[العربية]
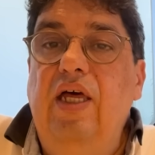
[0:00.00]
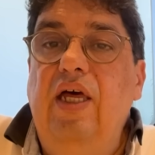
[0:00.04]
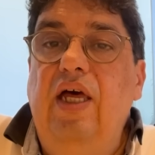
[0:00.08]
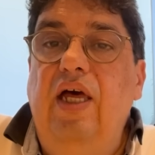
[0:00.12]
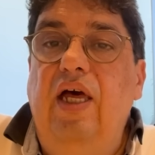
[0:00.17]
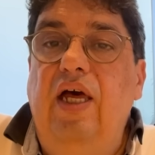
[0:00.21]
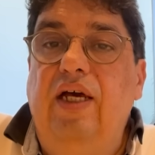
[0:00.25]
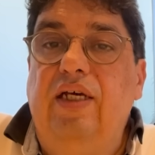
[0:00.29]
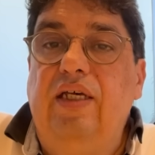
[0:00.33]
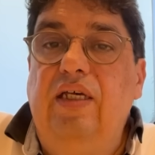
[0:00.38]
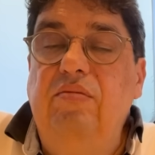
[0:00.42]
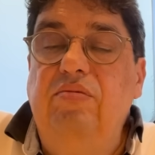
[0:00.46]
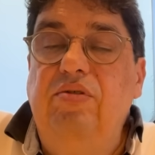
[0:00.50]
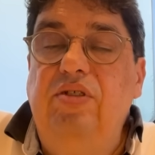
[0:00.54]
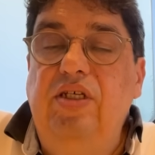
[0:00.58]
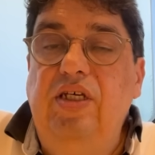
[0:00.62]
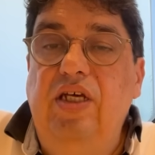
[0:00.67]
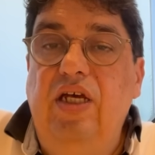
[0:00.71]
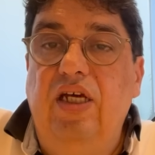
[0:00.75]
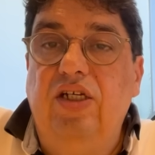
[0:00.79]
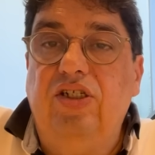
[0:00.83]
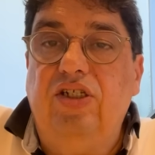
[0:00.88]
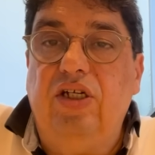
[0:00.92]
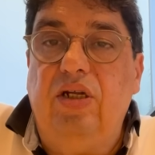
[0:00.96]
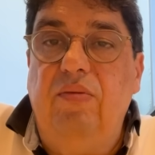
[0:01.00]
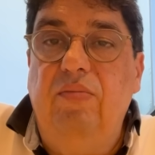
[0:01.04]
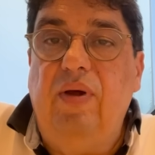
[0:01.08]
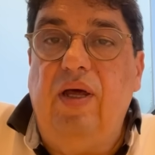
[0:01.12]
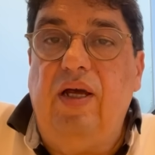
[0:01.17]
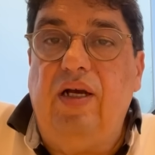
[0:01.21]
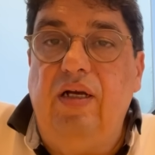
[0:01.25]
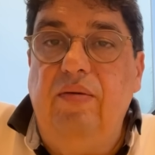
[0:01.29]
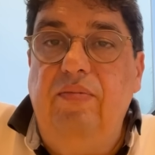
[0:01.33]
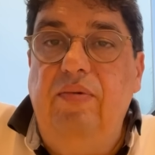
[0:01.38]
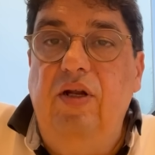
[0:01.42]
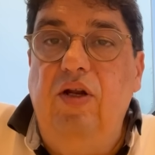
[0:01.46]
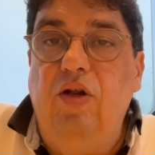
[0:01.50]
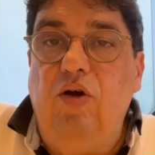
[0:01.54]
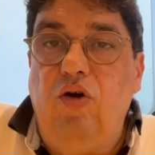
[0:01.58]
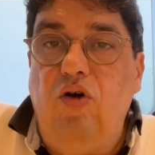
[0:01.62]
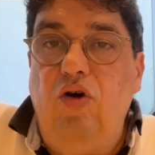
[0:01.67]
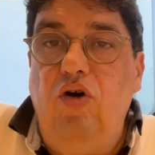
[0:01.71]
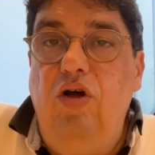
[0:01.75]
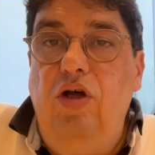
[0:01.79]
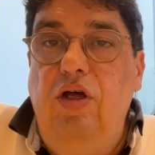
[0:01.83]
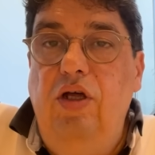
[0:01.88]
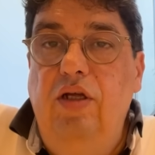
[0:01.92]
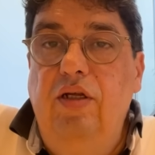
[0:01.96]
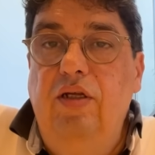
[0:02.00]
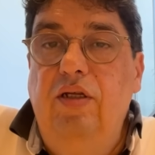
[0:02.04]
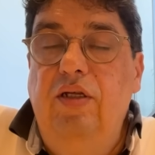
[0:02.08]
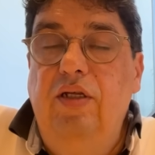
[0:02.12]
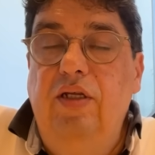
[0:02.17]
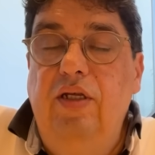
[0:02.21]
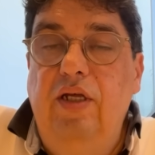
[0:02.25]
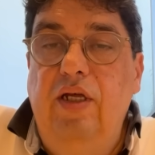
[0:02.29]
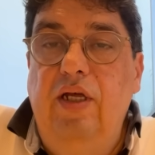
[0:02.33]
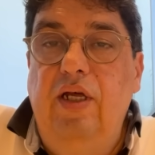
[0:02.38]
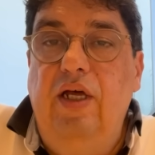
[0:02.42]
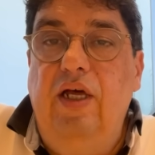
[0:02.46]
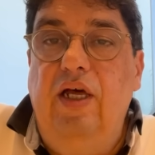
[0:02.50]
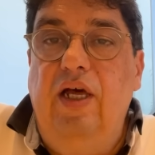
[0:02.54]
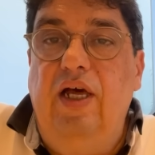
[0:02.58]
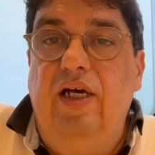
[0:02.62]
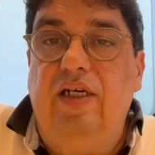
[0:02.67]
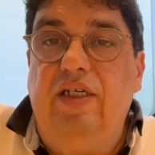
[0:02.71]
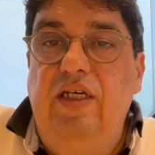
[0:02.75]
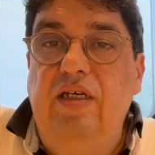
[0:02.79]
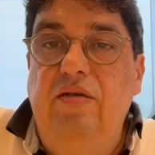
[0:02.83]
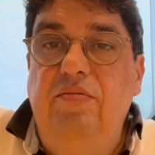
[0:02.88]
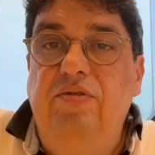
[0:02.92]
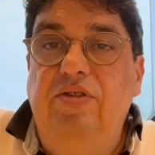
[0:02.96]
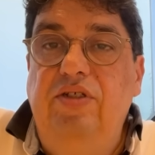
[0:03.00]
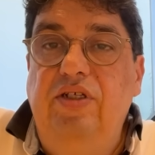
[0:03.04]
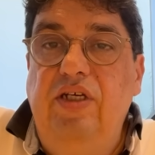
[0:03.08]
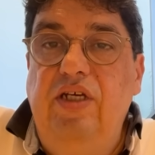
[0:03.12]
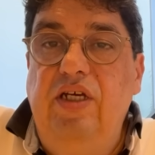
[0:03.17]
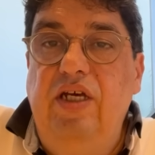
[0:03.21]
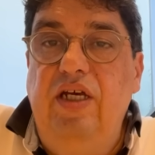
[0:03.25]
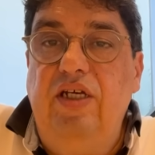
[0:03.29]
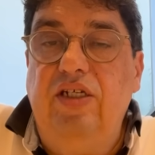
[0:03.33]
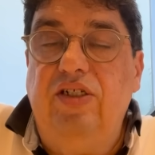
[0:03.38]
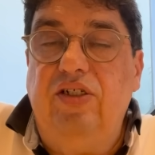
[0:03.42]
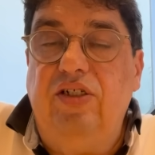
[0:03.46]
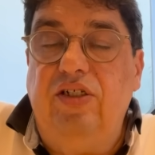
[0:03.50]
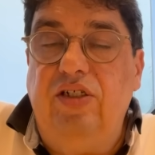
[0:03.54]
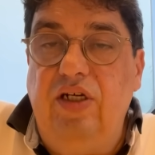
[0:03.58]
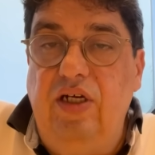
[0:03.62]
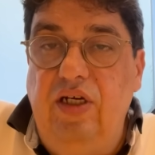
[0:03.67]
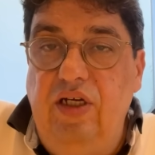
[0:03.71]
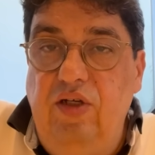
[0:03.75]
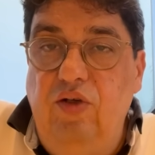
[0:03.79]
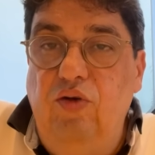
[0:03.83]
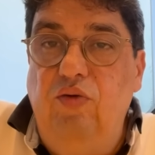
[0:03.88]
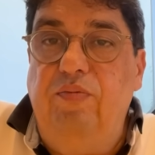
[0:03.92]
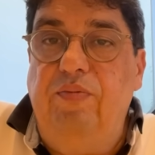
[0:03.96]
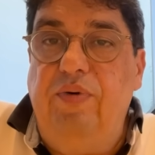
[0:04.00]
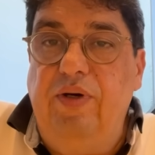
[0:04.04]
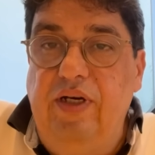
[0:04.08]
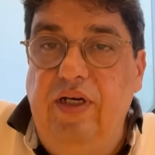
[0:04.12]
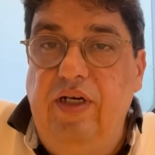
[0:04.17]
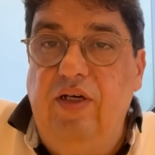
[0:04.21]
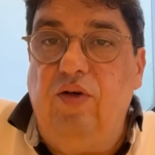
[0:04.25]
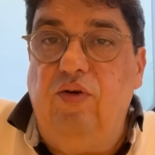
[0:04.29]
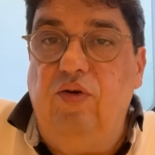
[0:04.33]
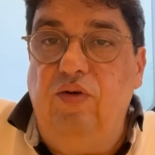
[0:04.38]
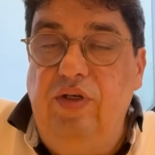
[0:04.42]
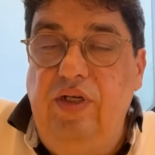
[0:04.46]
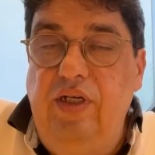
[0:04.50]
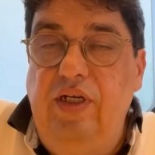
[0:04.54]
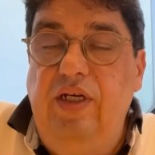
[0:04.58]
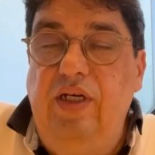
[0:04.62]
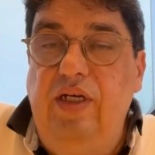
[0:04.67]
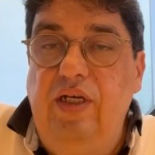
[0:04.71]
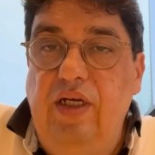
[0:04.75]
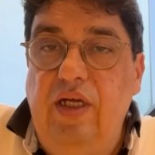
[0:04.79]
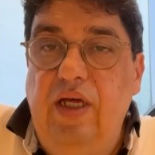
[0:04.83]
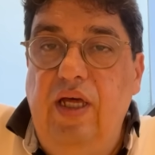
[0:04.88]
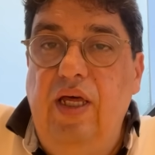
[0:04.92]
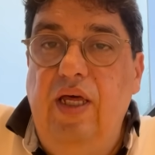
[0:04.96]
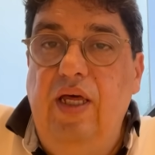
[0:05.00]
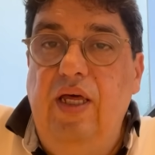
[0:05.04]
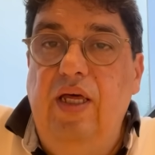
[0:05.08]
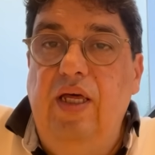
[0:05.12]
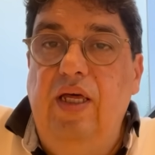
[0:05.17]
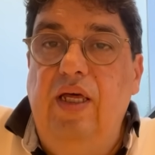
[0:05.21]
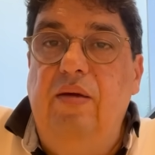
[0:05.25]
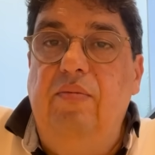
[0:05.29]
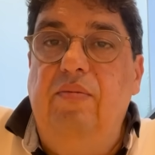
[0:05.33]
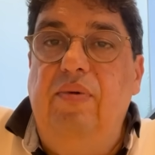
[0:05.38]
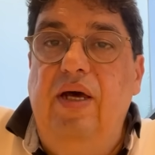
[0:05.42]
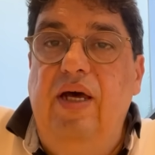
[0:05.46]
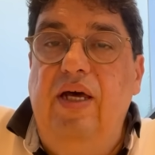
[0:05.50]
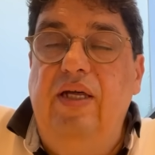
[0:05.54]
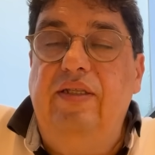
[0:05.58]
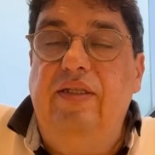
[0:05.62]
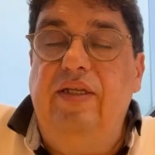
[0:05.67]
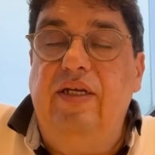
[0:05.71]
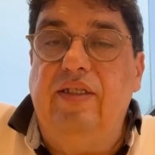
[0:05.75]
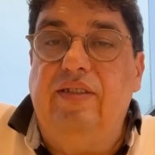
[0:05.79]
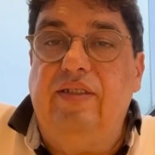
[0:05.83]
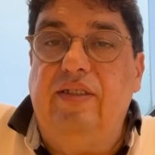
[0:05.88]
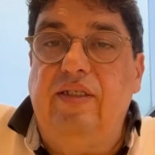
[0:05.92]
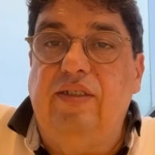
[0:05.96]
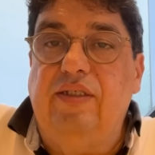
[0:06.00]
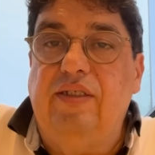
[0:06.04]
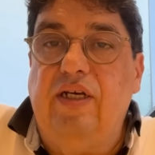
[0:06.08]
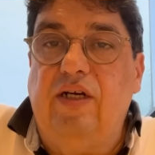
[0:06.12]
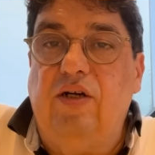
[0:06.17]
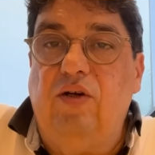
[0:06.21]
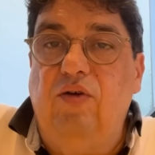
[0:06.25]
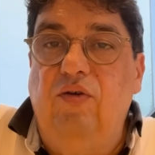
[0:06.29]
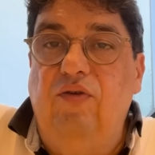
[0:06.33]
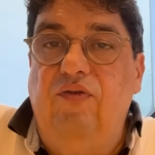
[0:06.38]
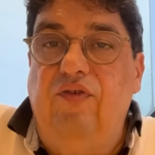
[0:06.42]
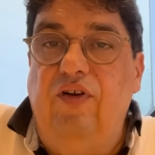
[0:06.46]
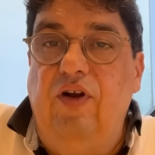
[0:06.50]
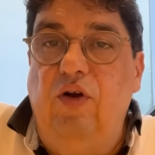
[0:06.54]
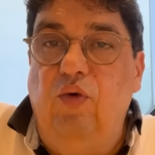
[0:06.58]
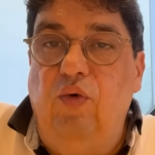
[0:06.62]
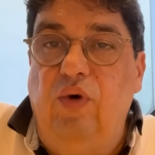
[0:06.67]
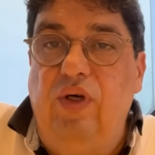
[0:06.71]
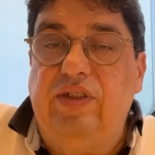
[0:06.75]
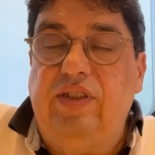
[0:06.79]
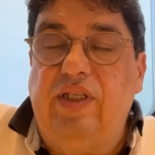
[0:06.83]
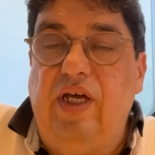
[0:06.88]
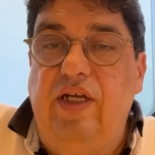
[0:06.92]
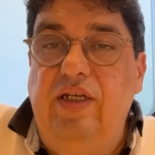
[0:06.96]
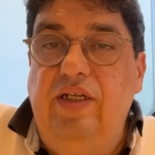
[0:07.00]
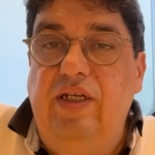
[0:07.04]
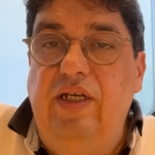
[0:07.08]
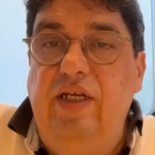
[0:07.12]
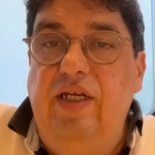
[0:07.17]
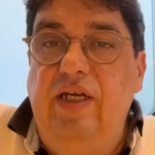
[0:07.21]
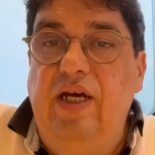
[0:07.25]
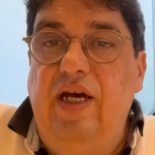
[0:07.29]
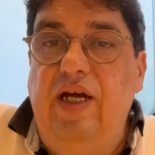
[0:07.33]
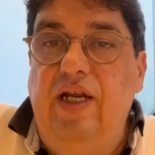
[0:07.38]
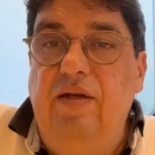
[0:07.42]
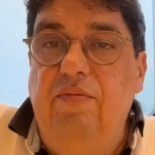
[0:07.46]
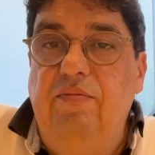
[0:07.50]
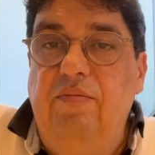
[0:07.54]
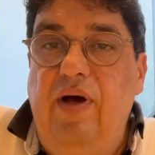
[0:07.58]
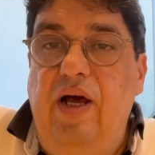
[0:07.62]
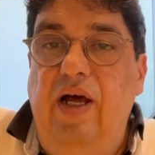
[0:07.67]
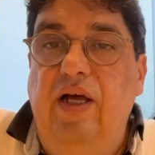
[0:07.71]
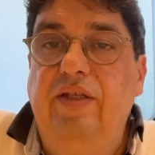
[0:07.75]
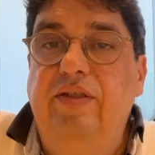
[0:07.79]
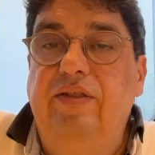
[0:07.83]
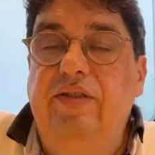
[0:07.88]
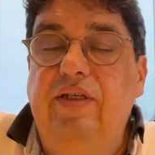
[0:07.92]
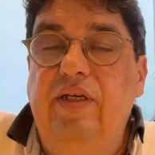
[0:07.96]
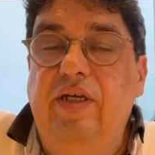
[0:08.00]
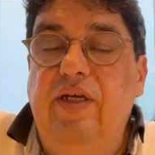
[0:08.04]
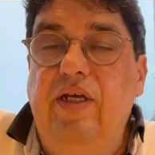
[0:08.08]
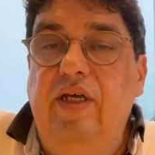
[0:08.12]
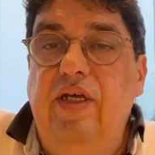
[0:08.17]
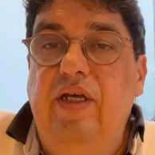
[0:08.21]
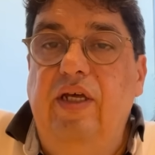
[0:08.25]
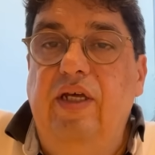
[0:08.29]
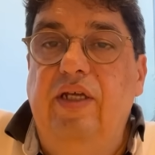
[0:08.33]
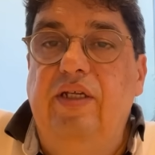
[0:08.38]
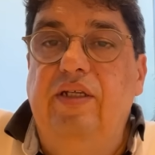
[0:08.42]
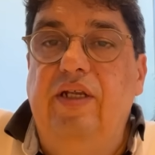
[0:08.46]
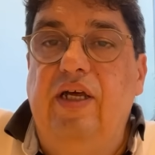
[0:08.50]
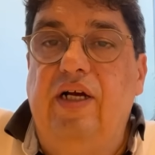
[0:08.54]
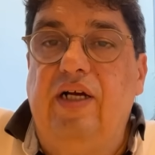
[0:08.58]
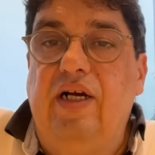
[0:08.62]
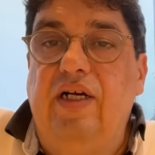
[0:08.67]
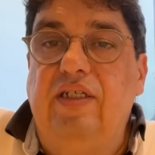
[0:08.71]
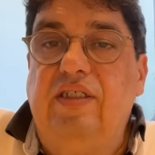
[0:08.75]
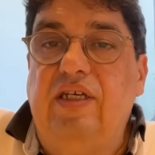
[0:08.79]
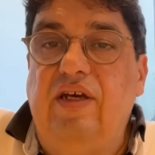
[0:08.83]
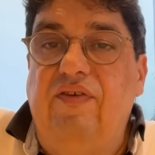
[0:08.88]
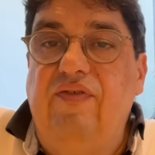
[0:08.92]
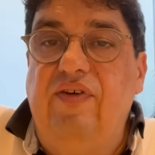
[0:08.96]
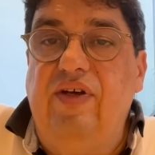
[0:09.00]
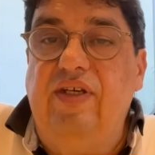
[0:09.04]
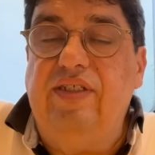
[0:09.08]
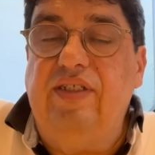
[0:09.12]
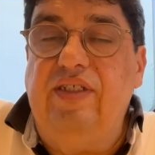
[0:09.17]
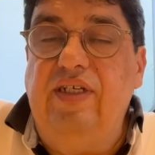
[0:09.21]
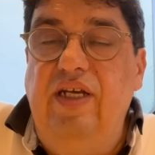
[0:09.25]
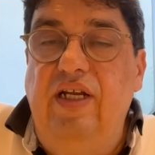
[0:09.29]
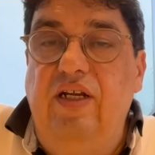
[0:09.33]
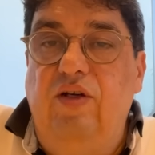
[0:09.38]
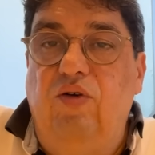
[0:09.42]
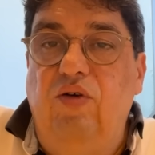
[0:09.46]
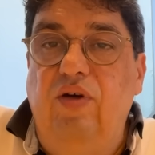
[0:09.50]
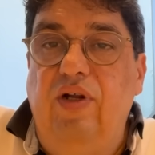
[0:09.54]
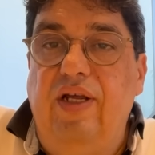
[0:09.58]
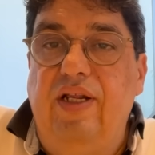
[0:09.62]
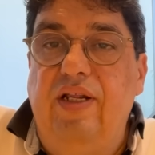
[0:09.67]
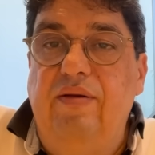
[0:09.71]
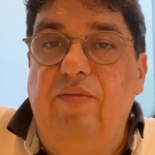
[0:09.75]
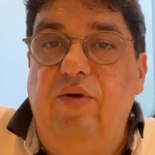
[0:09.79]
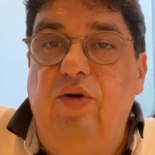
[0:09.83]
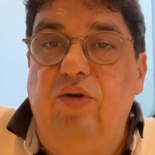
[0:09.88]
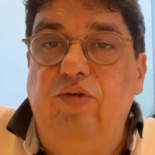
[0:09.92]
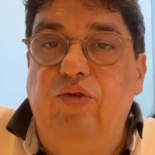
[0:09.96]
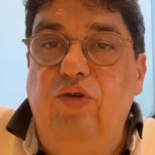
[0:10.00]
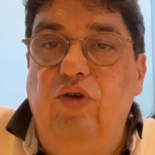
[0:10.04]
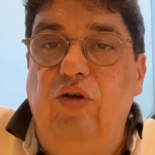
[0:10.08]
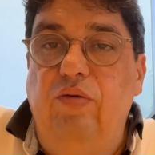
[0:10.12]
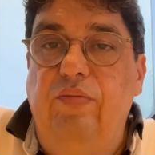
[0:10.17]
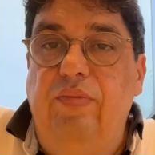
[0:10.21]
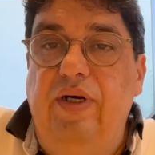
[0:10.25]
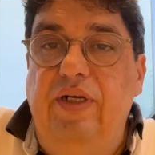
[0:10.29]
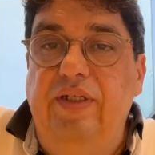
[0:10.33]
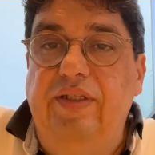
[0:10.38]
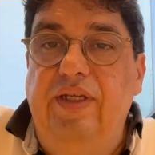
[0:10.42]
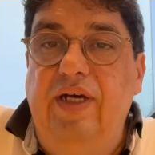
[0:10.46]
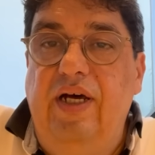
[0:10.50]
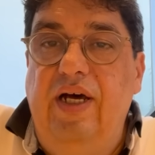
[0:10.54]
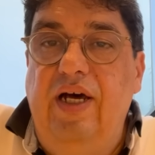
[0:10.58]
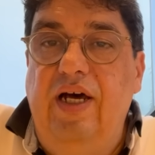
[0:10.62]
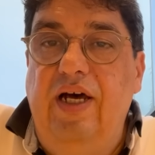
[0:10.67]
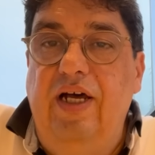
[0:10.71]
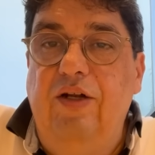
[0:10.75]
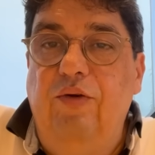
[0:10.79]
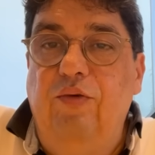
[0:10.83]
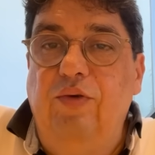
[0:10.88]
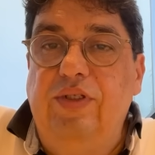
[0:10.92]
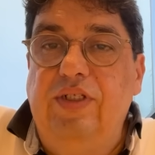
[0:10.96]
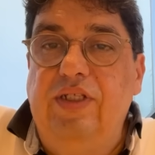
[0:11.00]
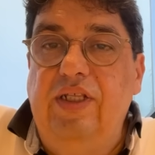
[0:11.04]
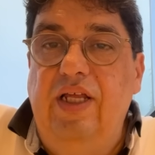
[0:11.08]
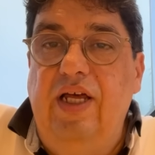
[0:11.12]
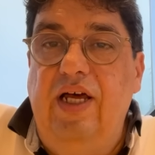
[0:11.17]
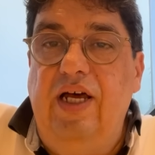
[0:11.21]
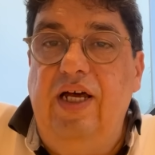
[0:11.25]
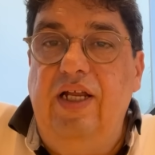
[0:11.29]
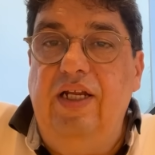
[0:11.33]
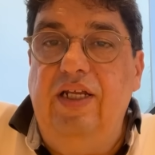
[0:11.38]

حكيم زياش المغربي القح حكيم زياش يبهرني بهذا التصرف الوطني المحض نرى تفاصيل كل هذا الموضوع بعد الوصلة